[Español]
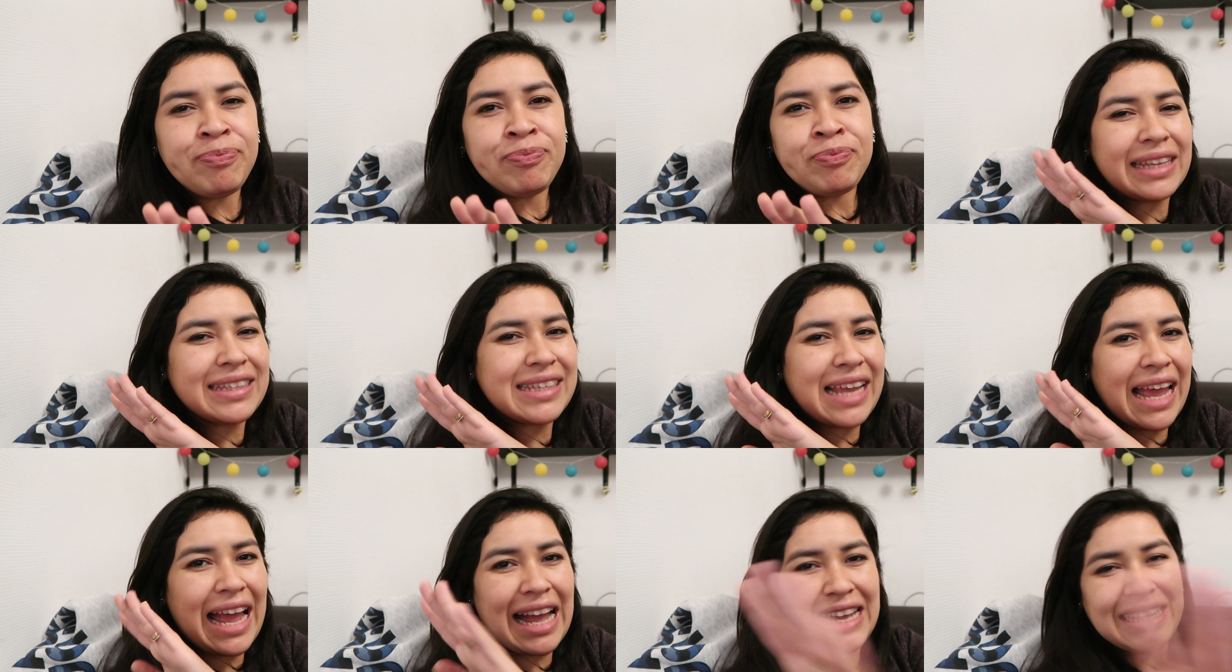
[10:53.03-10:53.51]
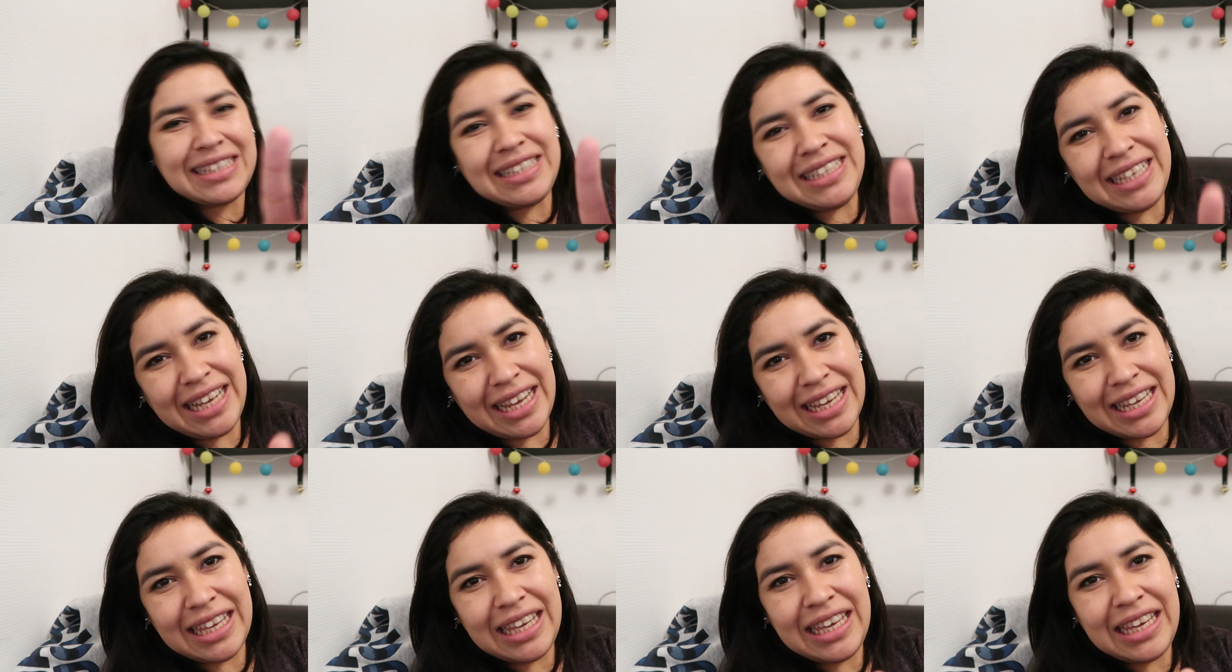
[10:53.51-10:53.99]
Es
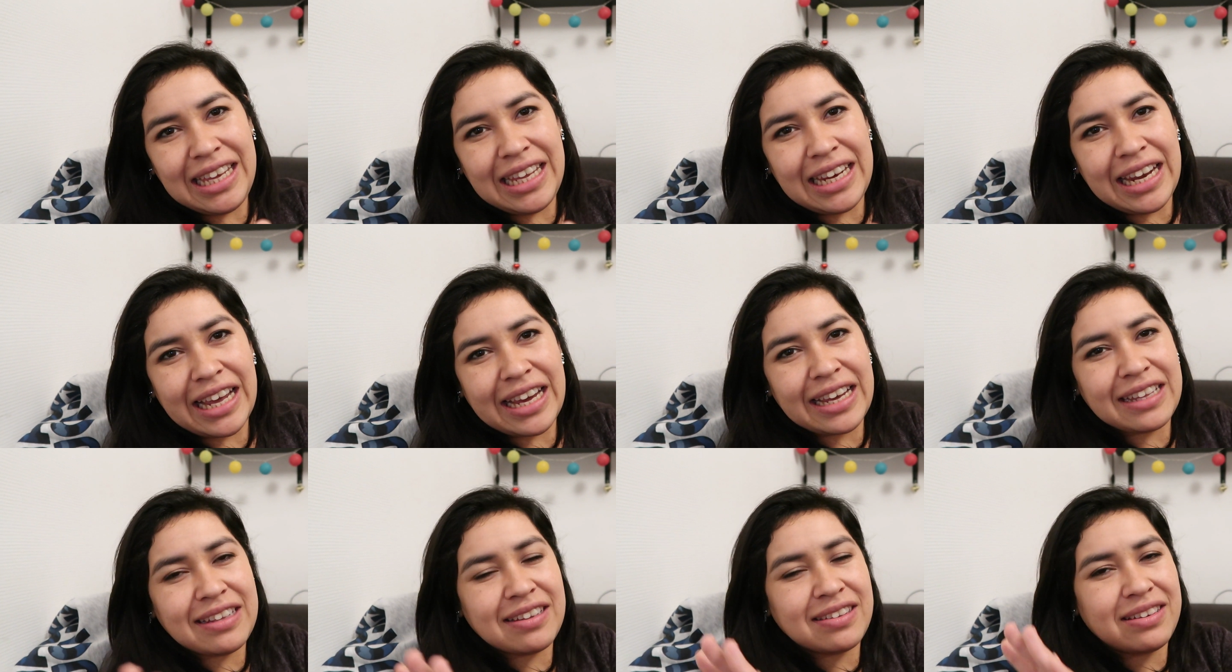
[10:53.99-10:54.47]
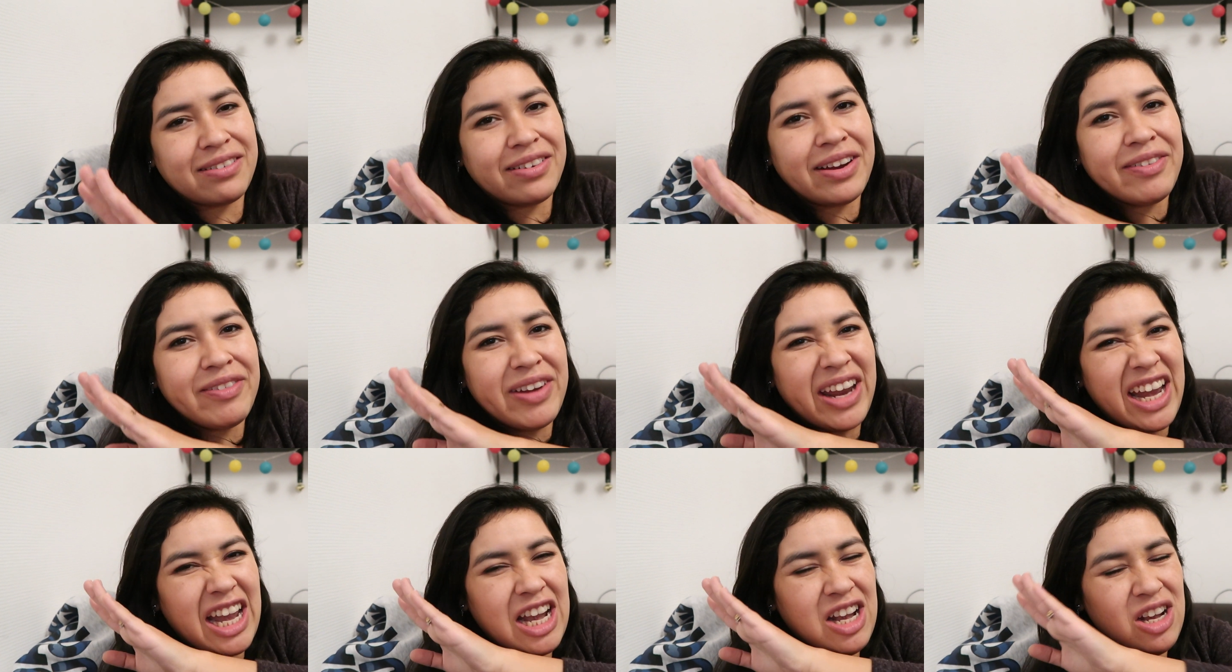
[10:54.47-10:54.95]
así aquí y la gente se
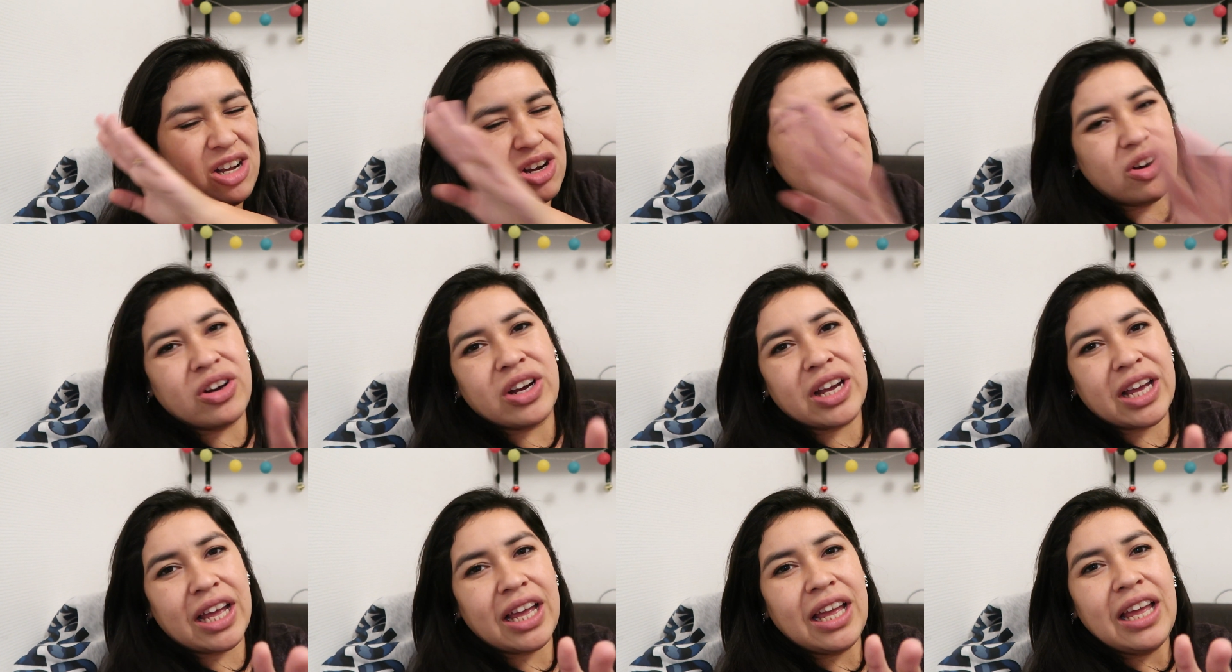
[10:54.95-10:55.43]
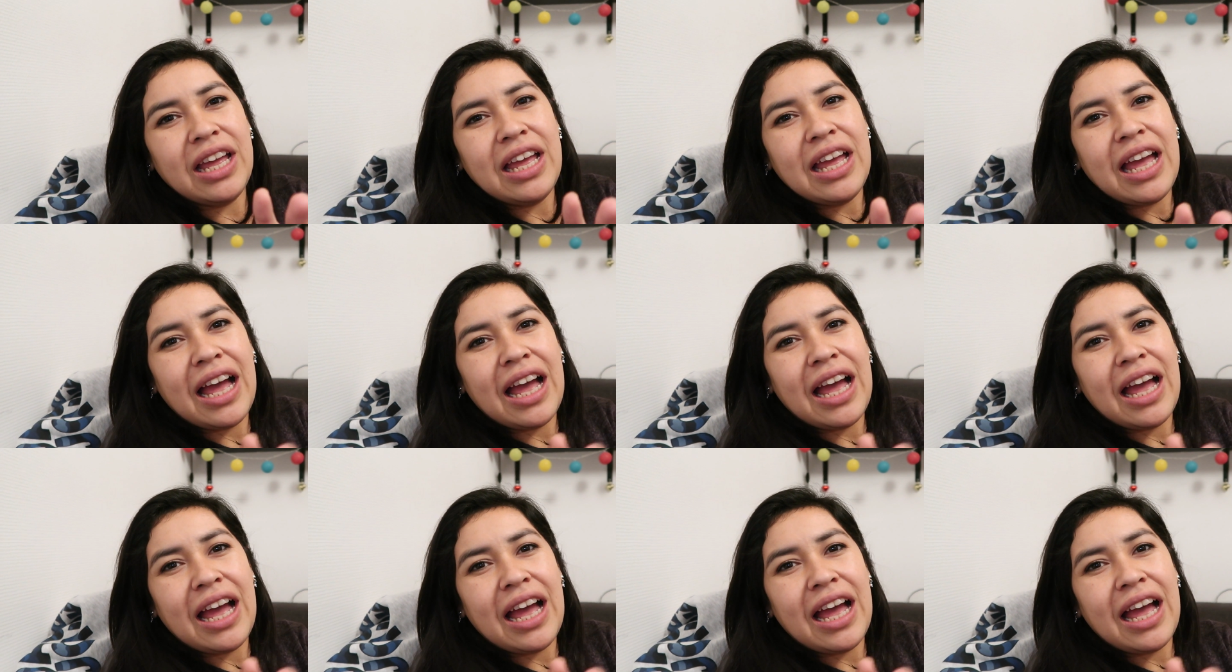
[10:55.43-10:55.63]
vuelve loca.